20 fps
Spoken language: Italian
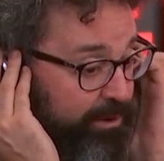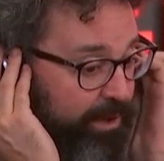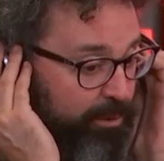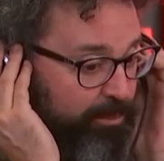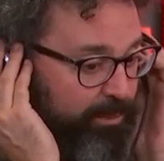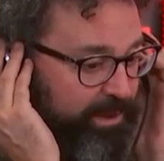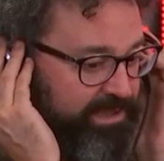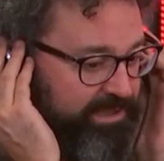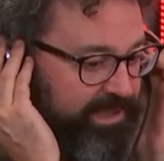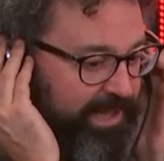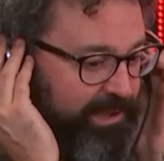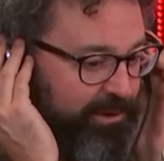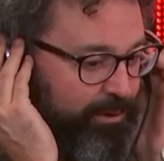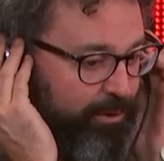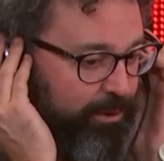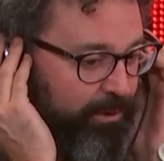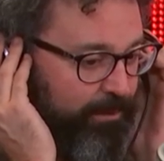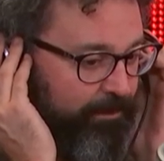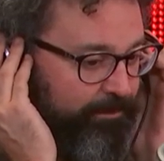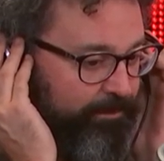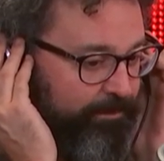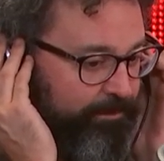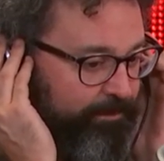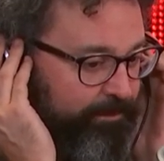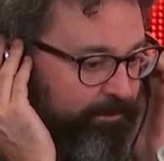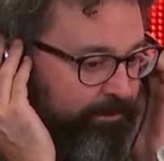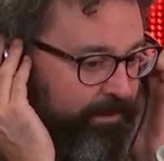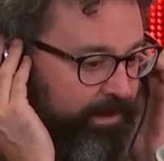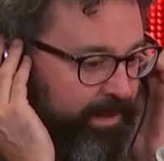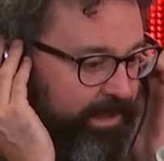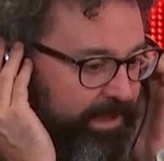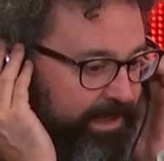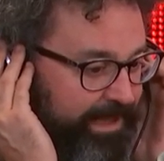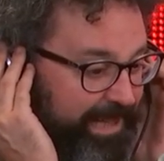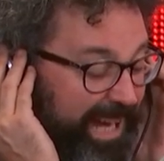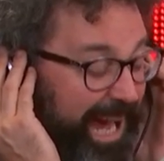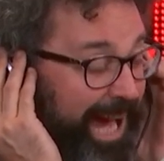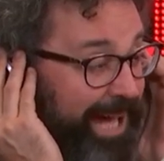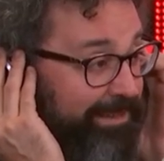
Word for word: allora ho pensato che